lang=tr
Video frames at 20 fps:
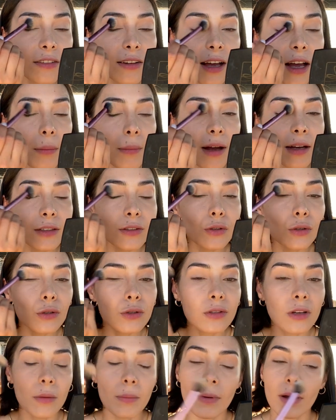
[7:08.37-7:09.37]
ve hemen
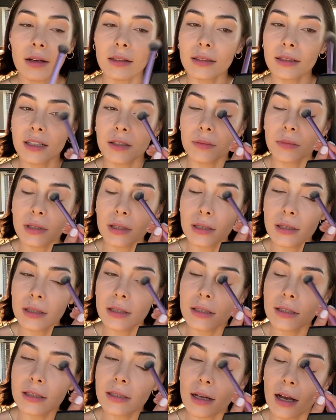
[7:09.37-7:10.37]
göz kapaklarımı
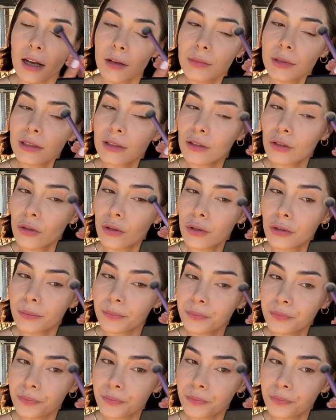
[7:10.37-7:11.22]
sabitliyorum.